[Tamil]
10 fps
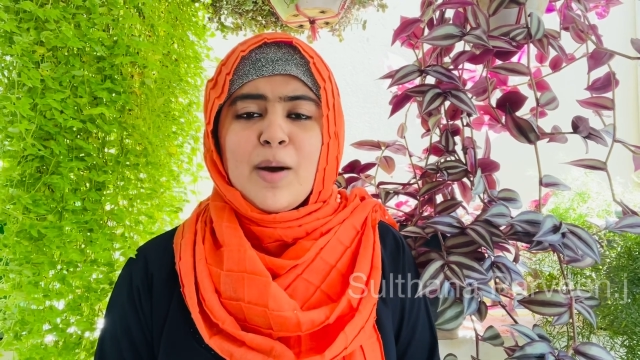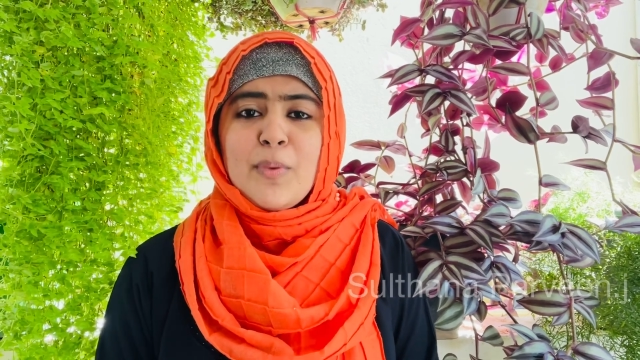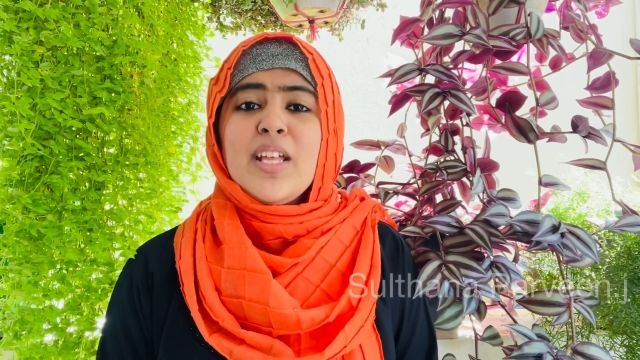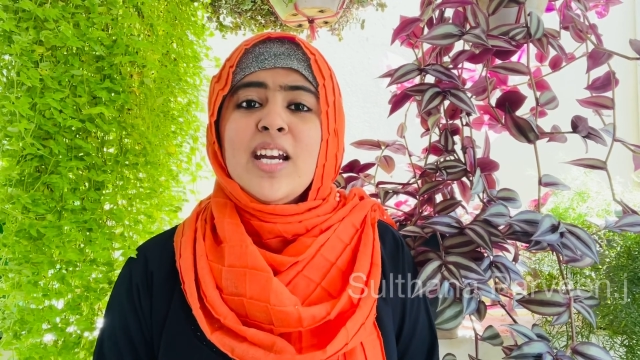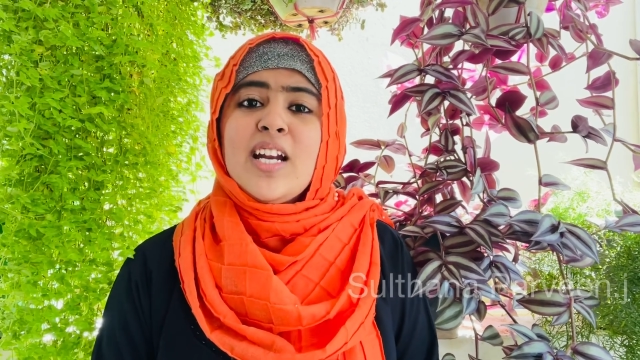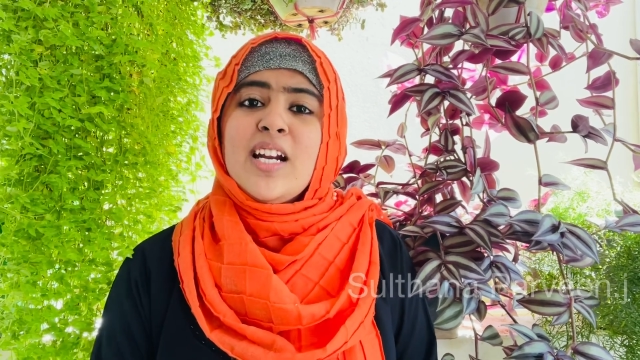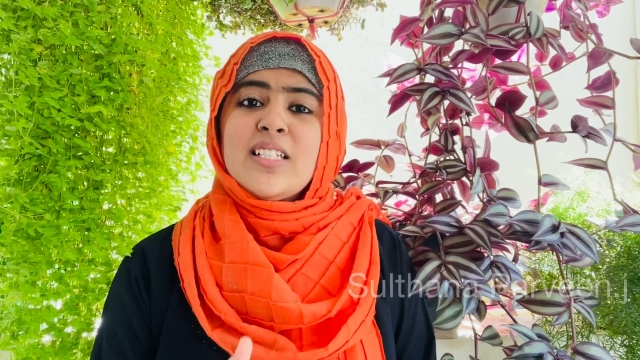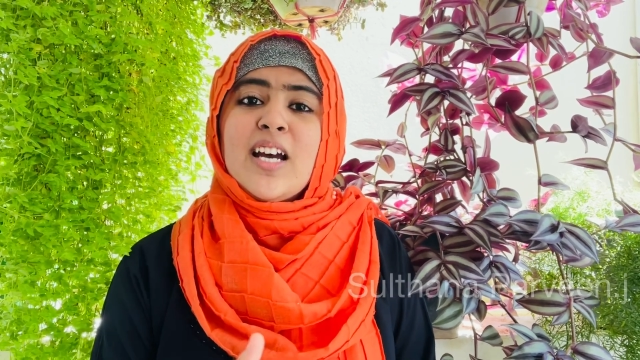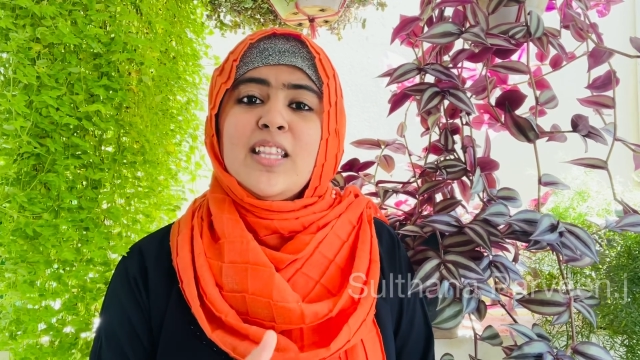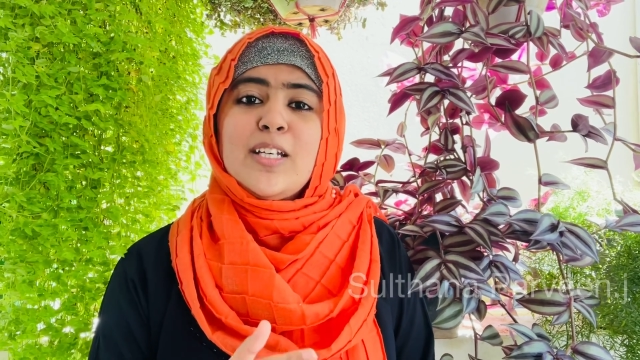அப்போ தான்
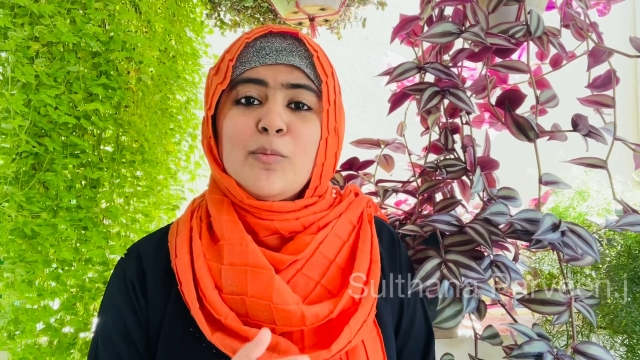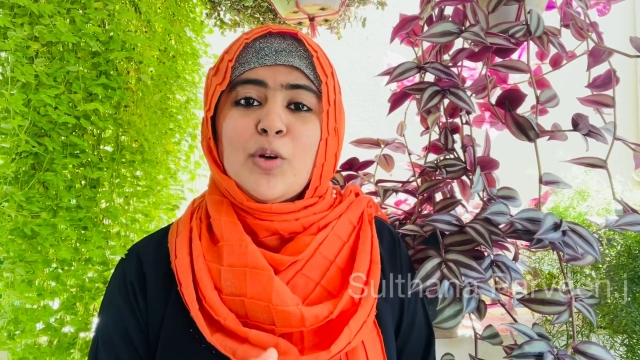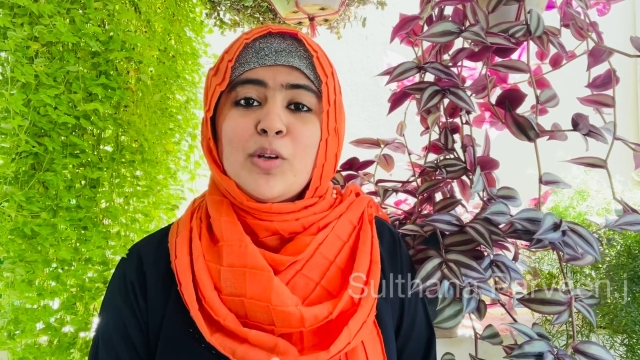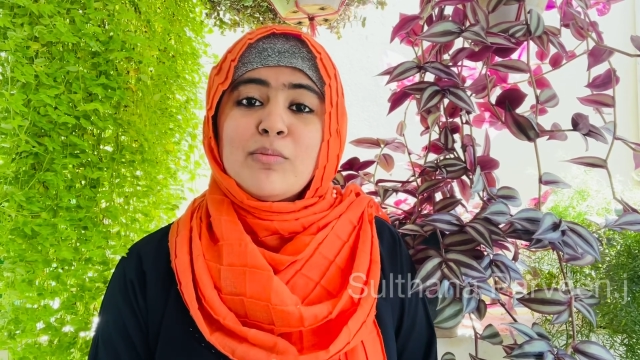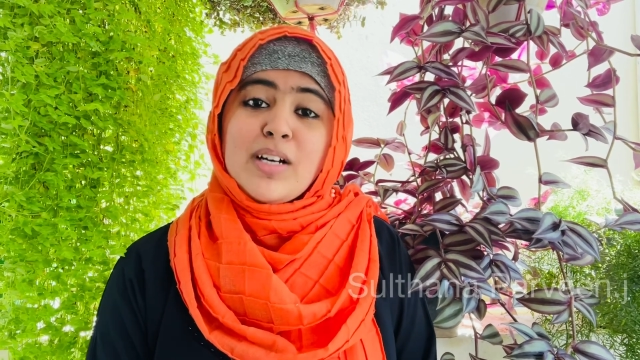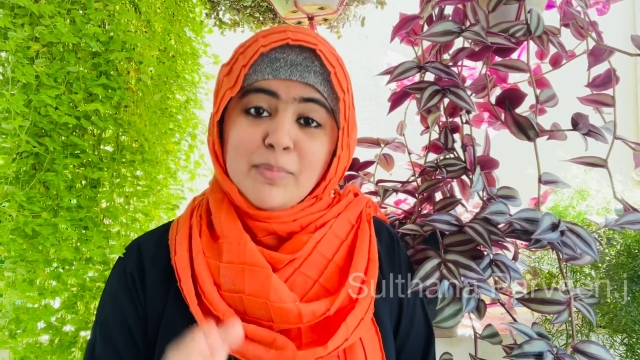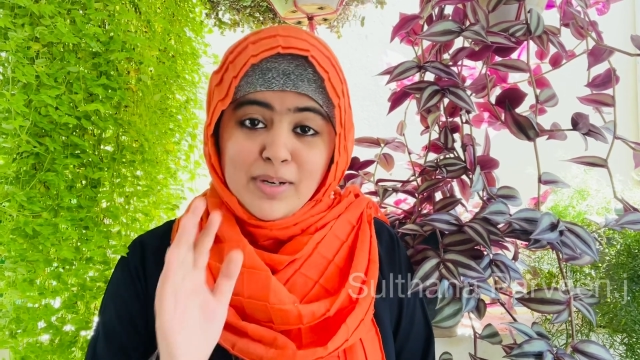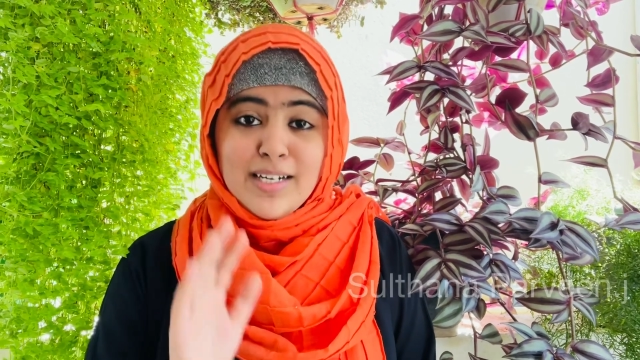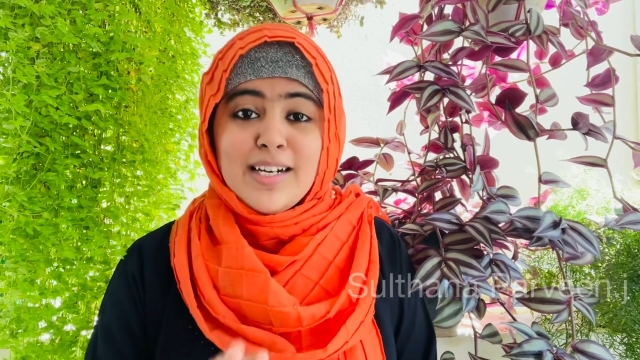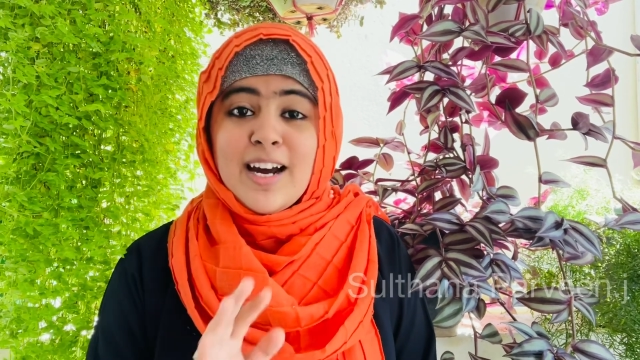என்னால் சாதிக்க முடியும்
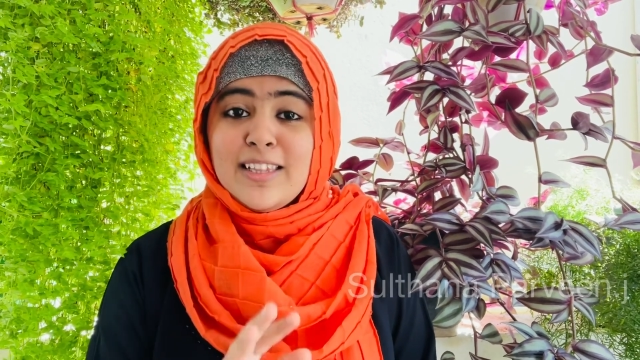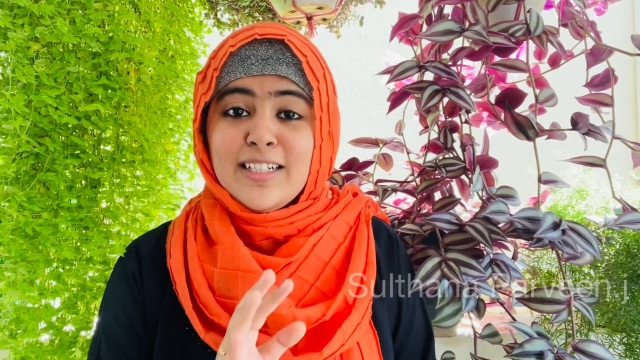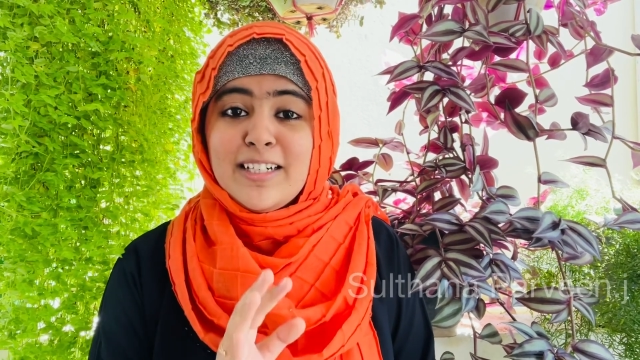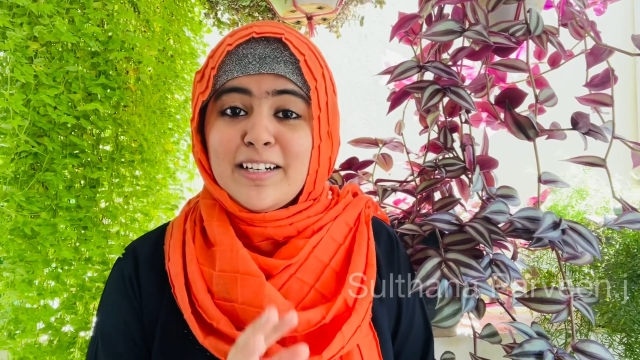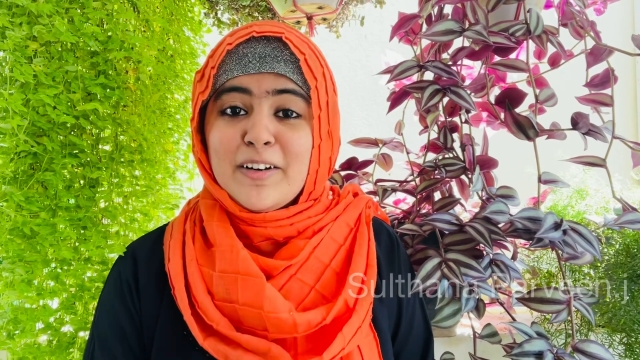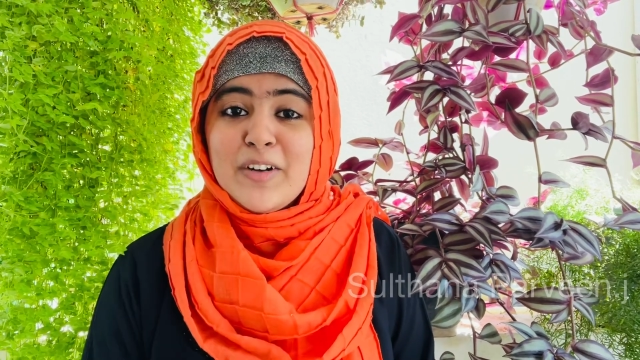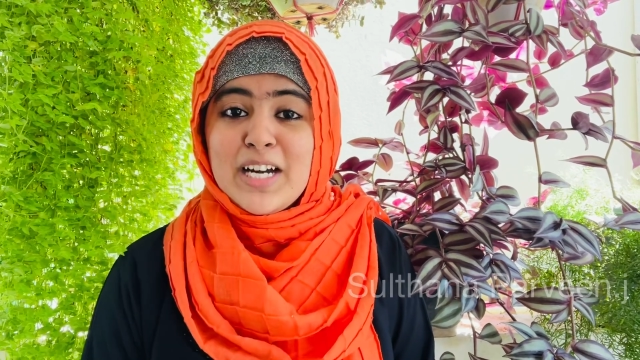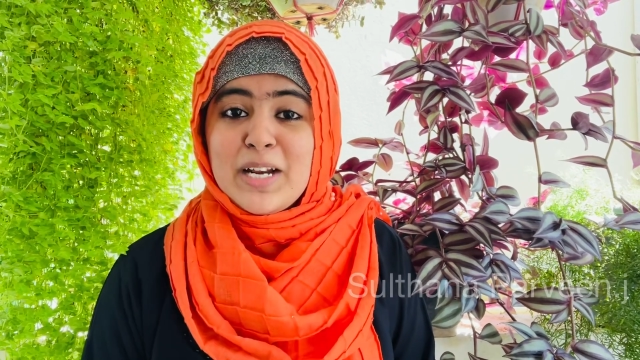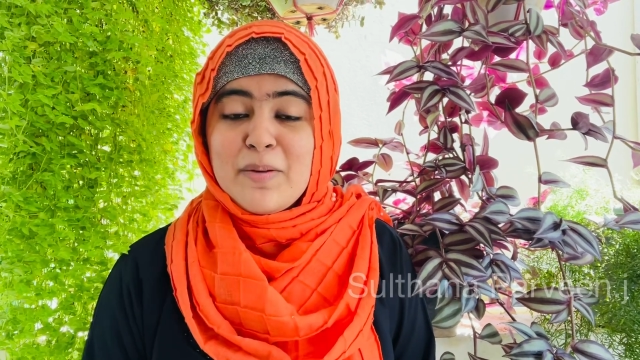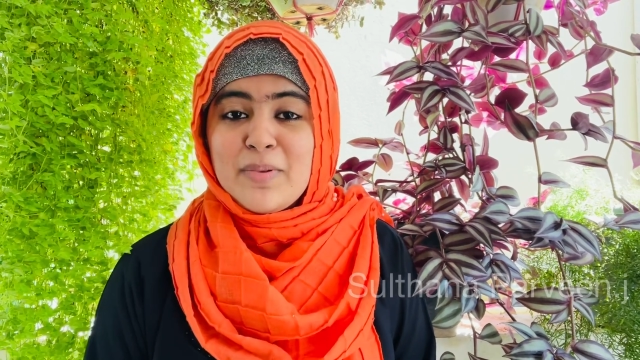அப்படின்னு காத்துக்கிட்டு இருக்கிறவங்க
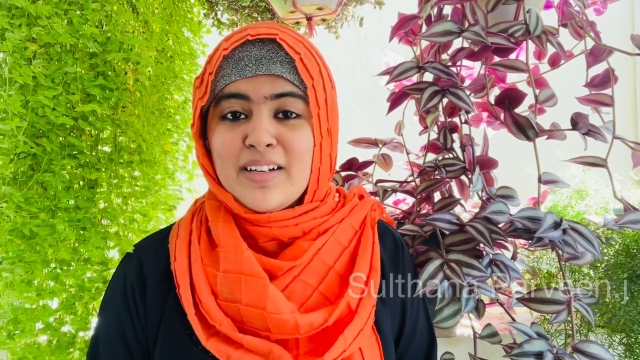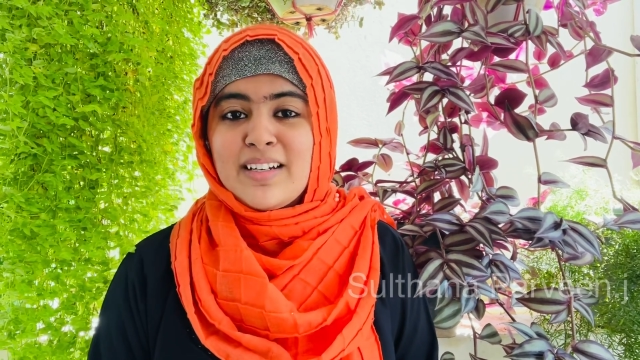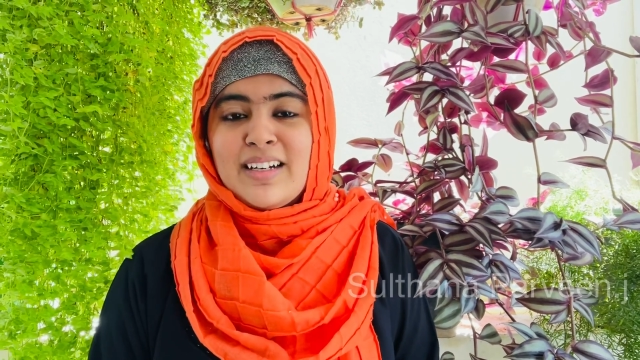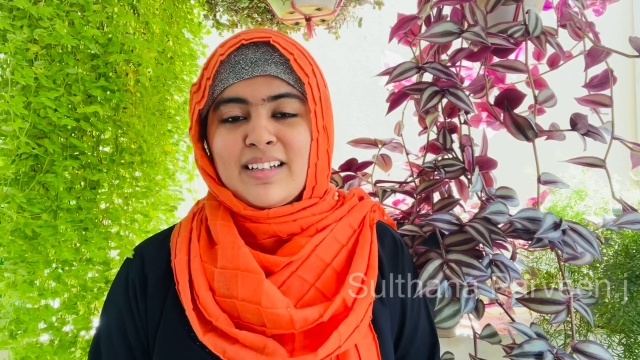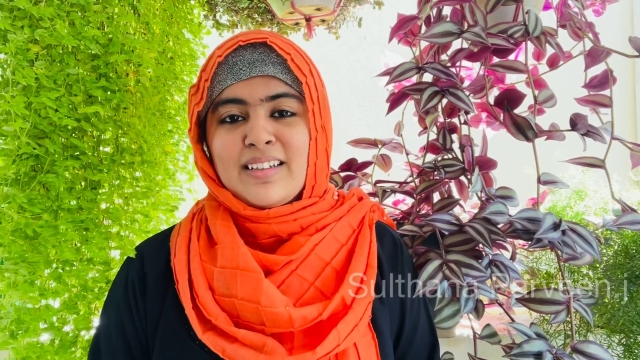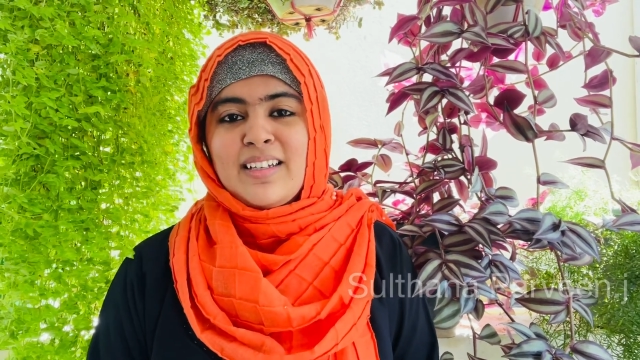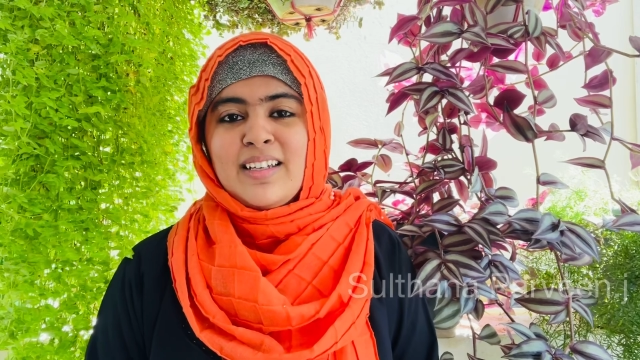நிறைய பேர் இருக்காங்க